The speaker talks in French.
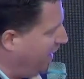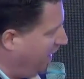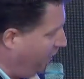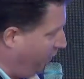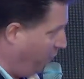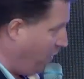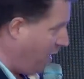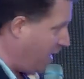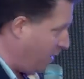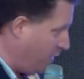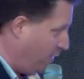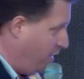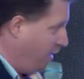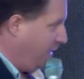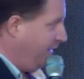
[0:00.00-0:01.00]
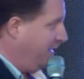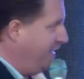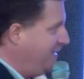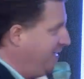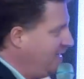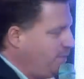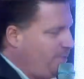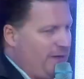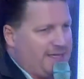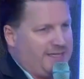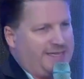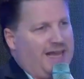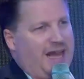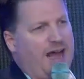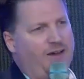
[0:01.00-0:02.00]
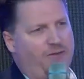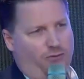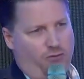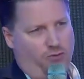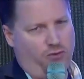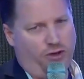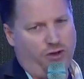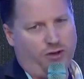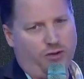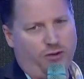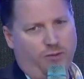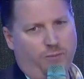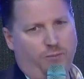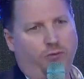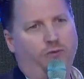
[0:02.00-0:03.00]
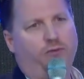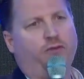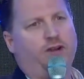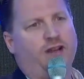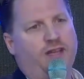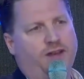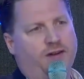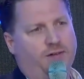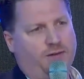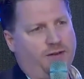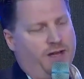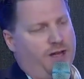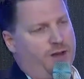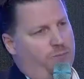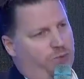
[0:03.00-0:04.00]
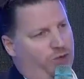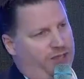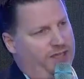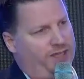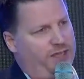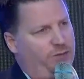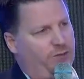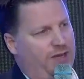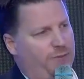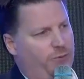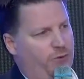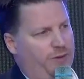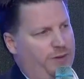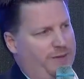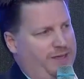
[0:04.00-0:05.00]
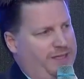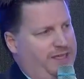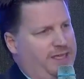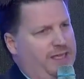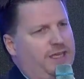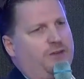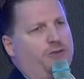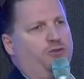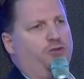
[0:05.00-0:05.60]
avoir des espaces à vos couleurs pour vos clients, pour traiter toute la problématique de